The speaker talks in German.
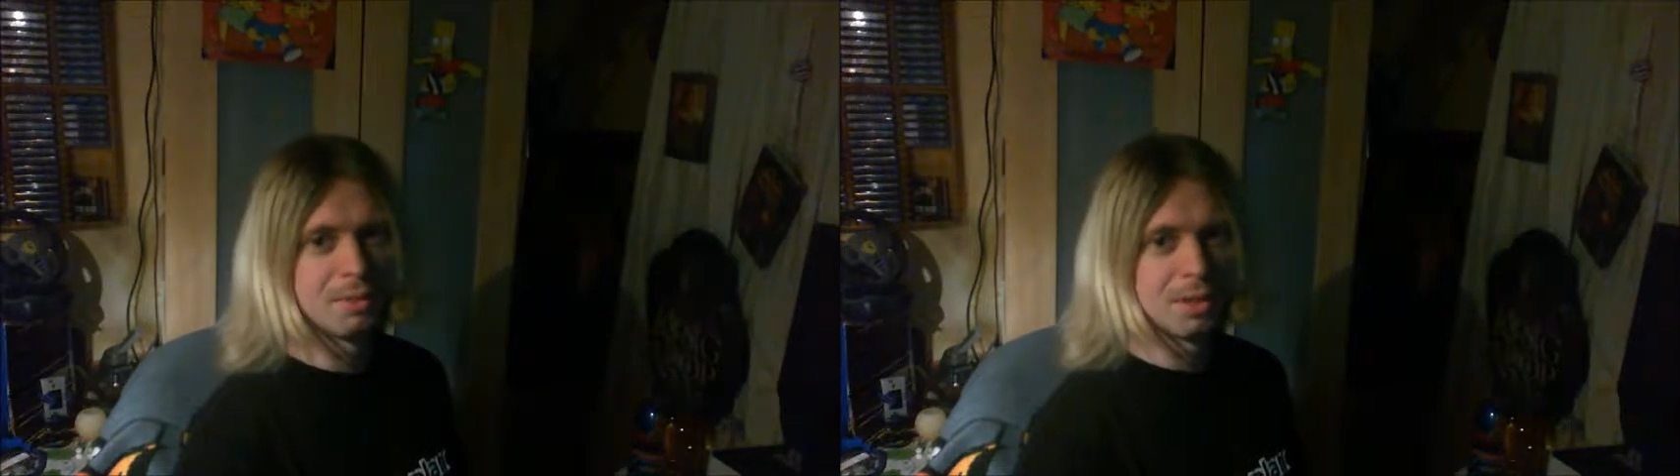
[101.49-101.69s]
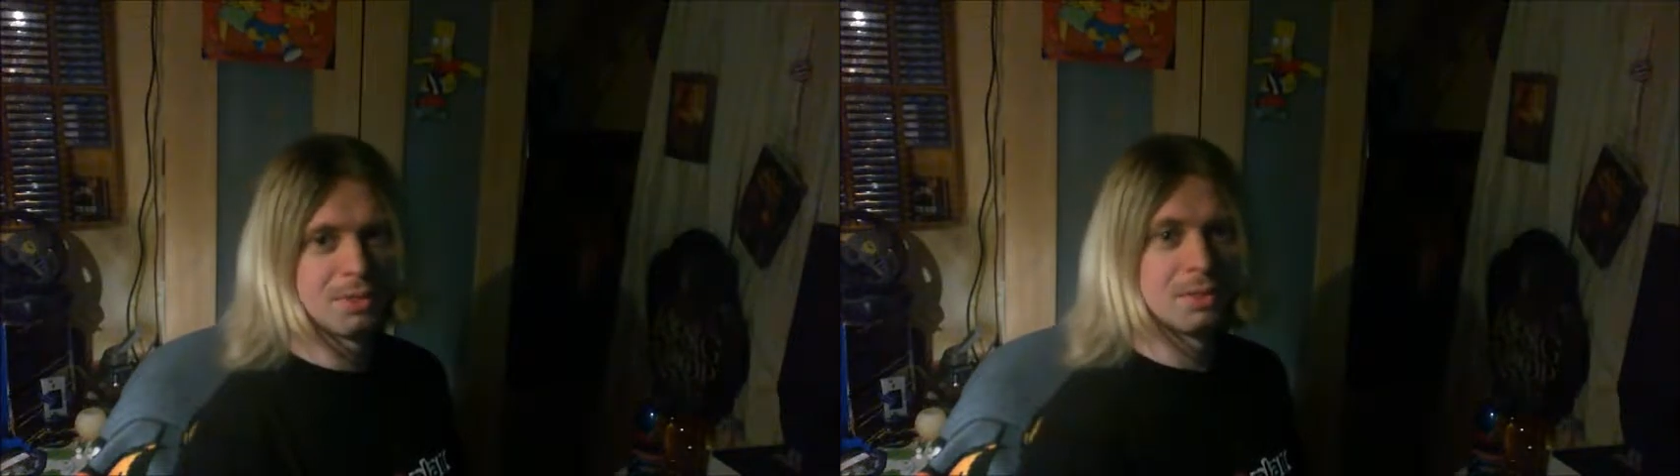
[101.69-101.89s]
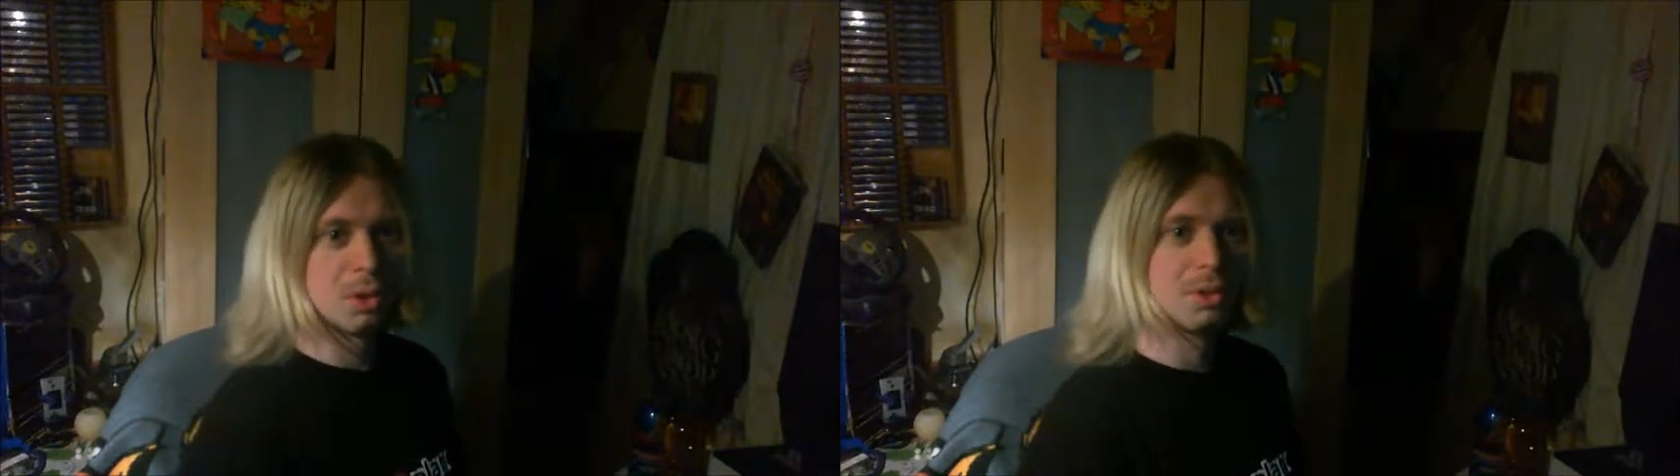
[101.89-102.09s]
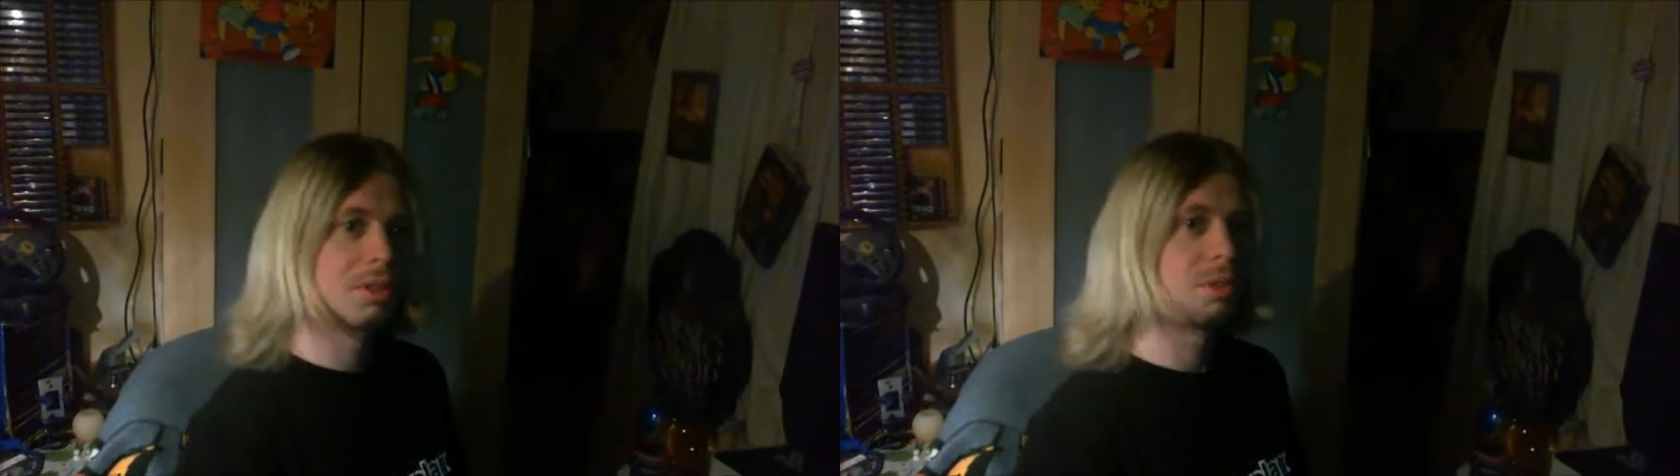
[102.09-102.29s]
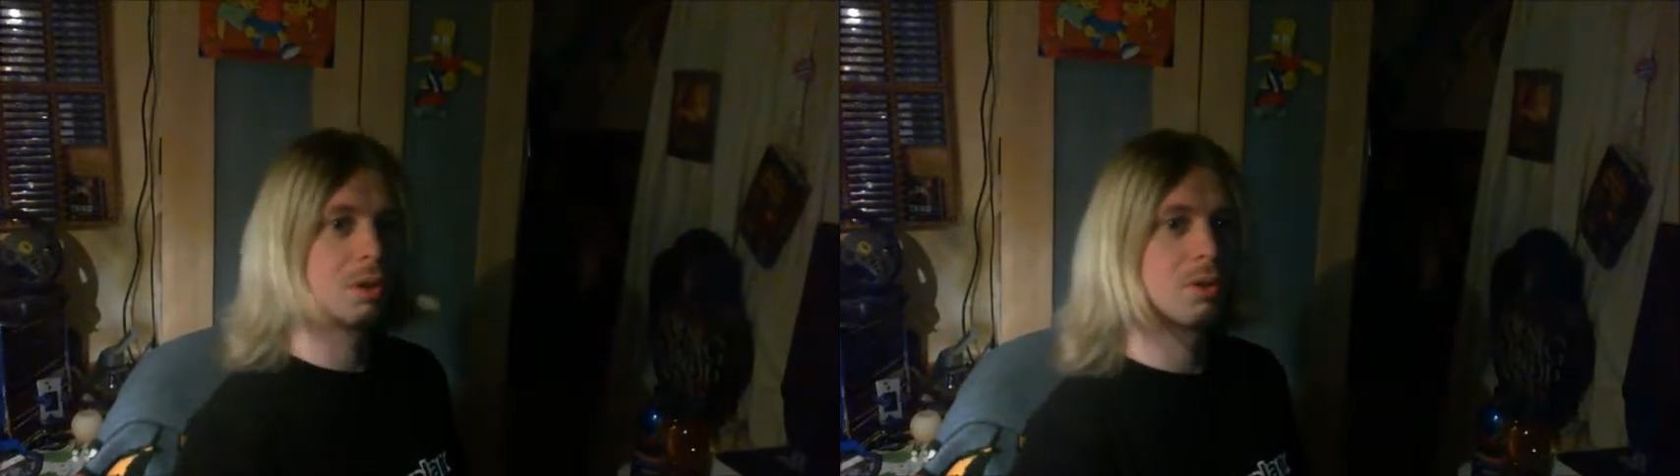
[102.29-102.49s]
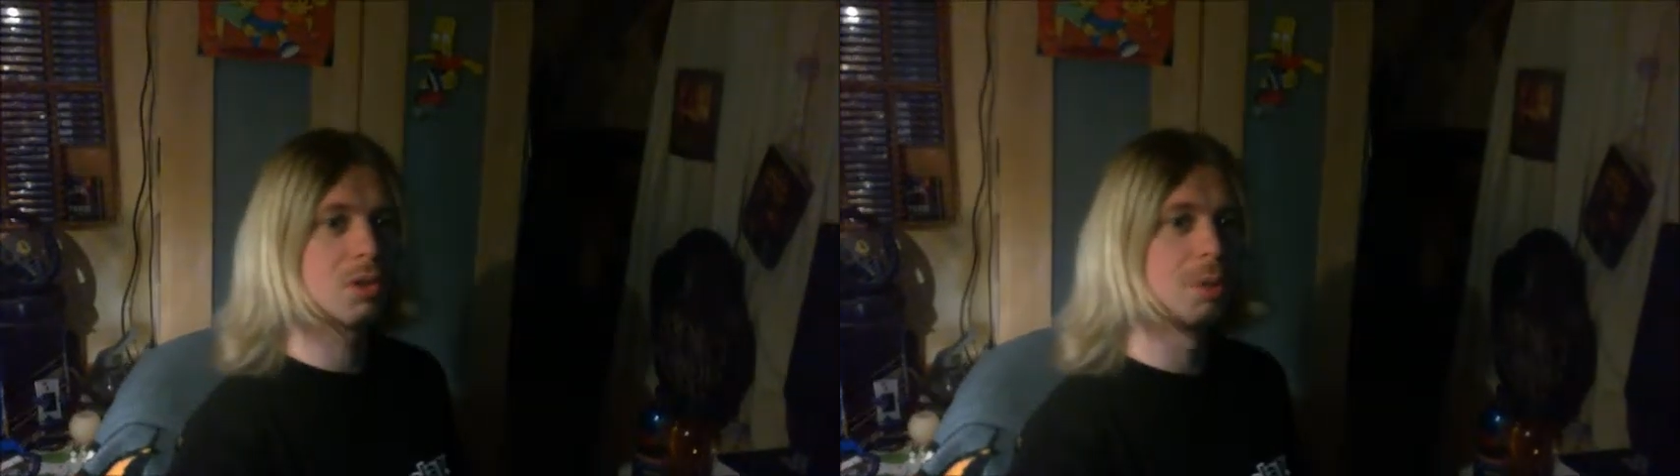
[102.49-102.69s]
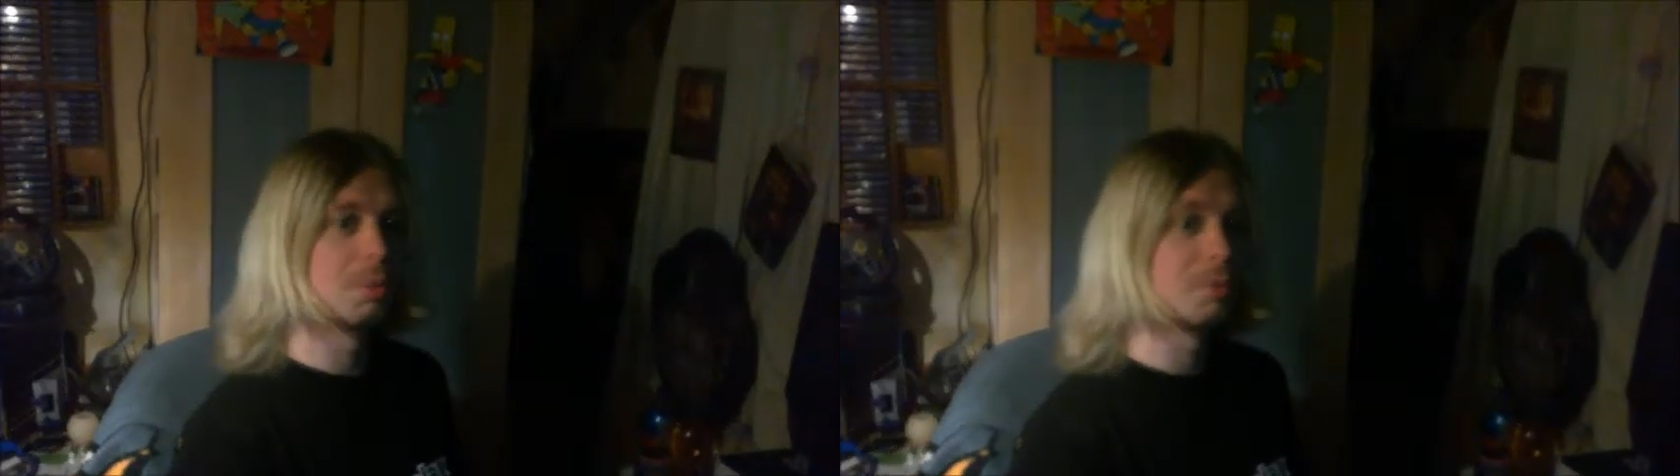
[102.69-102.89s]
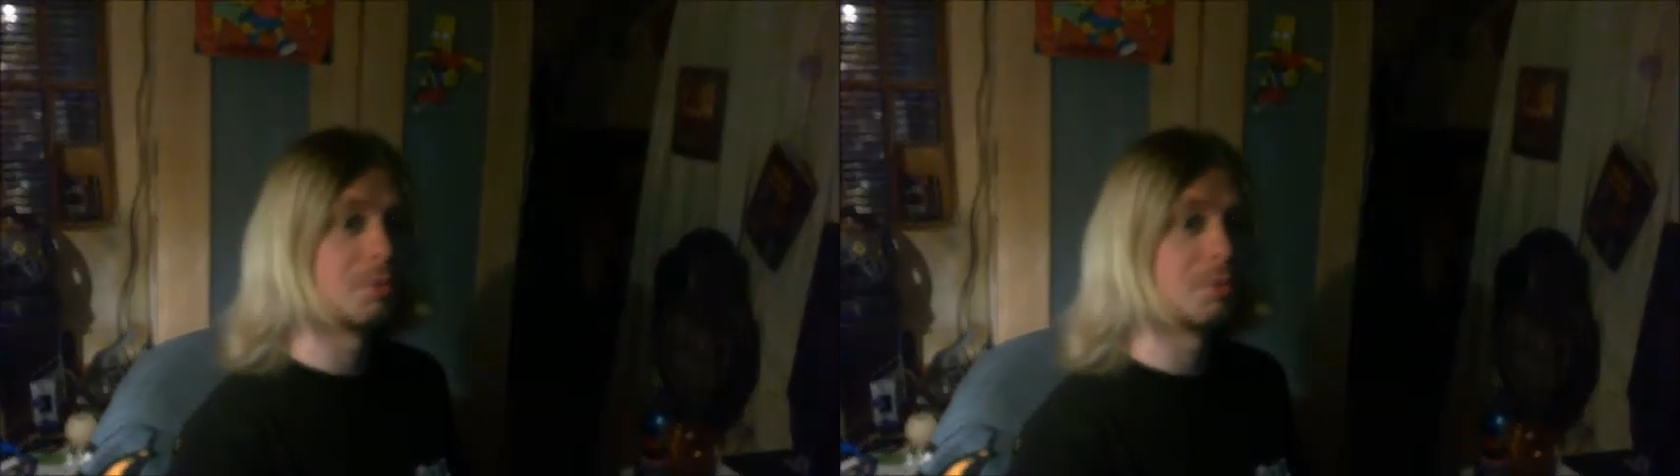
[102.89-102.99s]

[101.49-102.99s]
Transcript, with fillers: was Neues dazu rauskommt,